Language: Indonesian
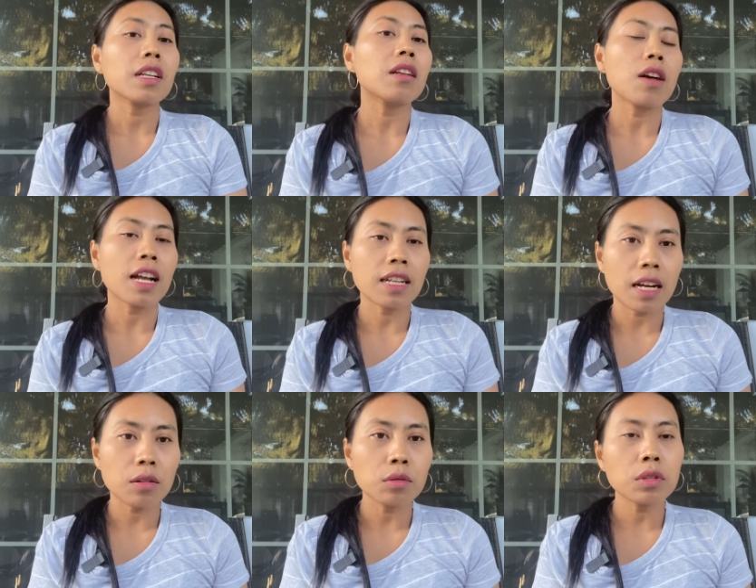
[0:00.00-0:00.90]
Kalau
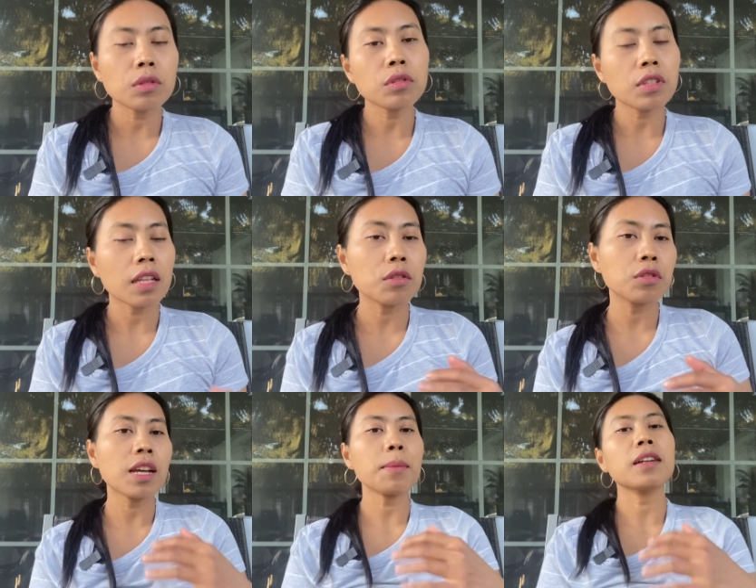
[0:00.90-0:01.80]
anakku itu
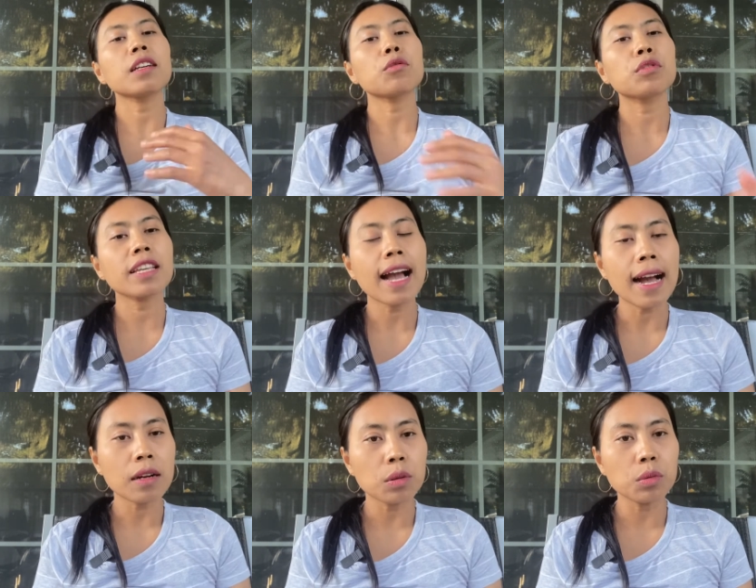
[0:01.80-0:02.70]
statusnya mengikuti
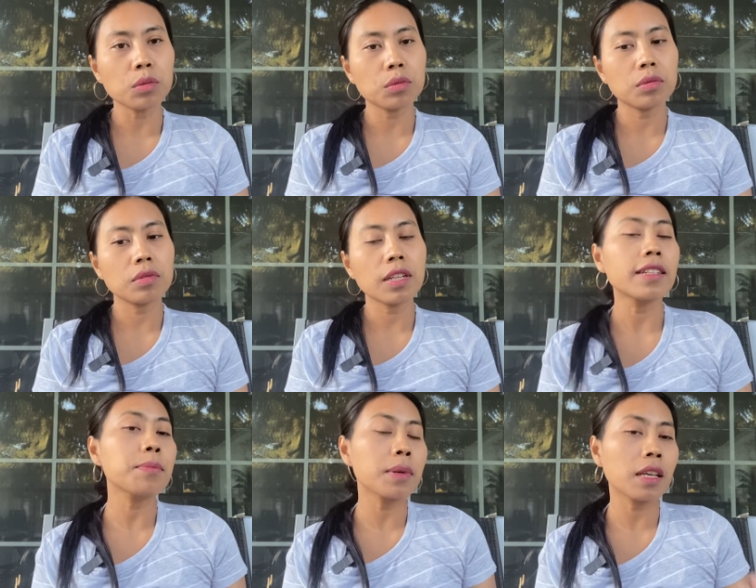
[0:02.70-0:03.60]
aku.
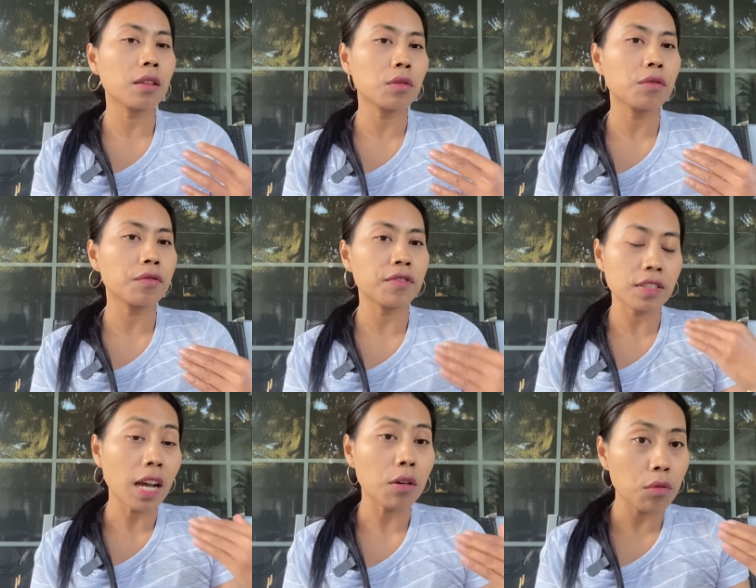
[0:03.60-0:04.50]
Jadi begitu
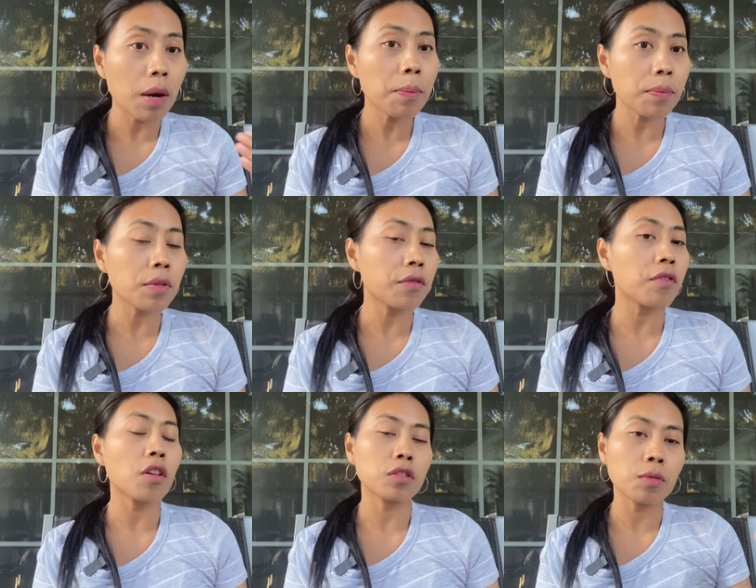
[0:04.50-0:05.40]
visaku approve,
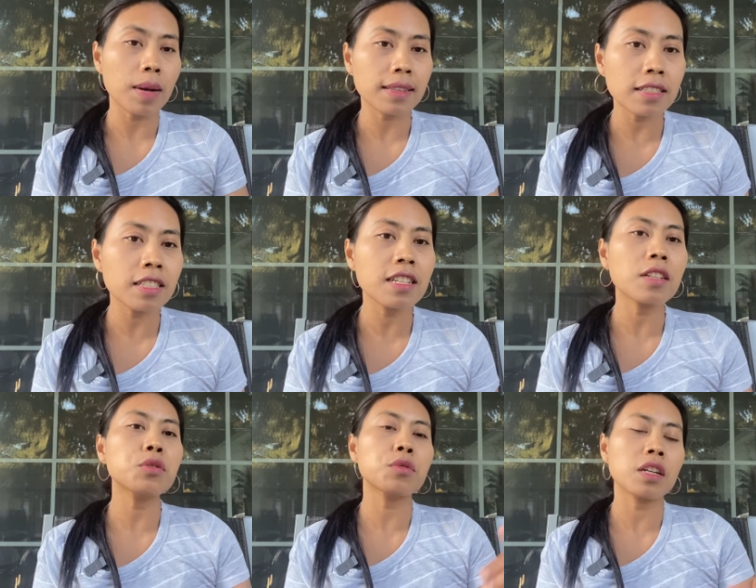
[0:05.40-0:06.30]
otomatis
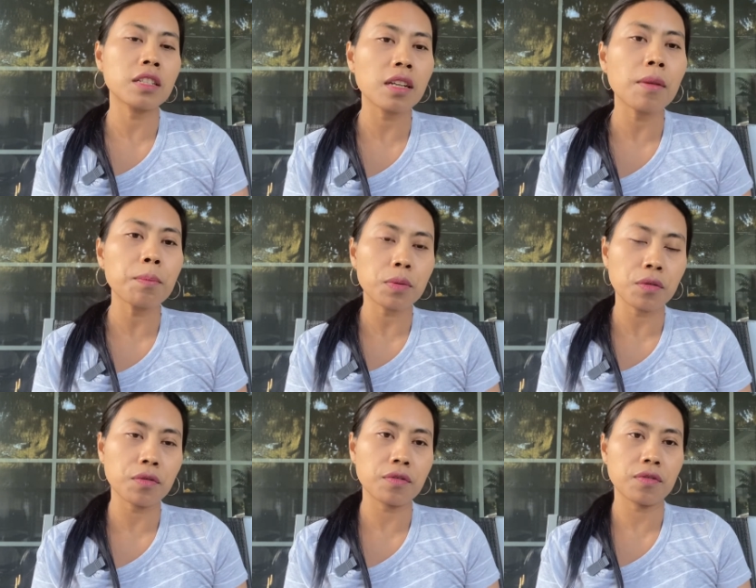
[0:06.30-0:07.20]
dia juga
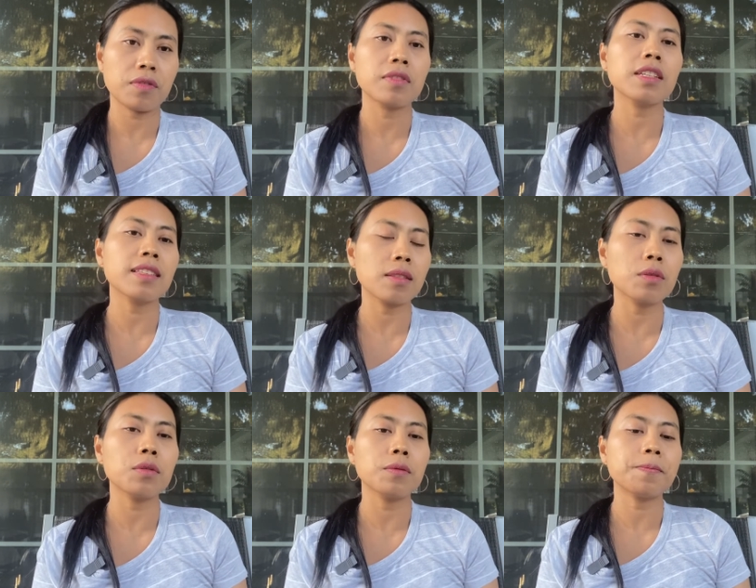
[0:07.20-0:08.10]
di-approve
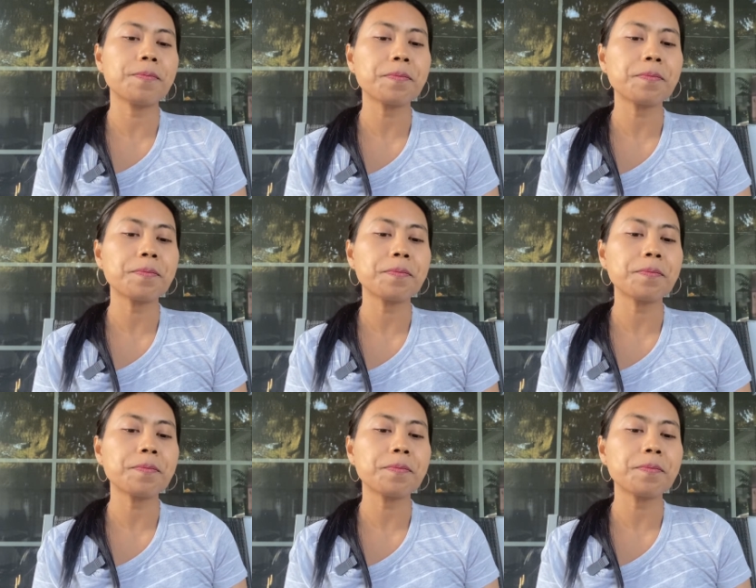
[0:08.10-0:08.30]
gitu.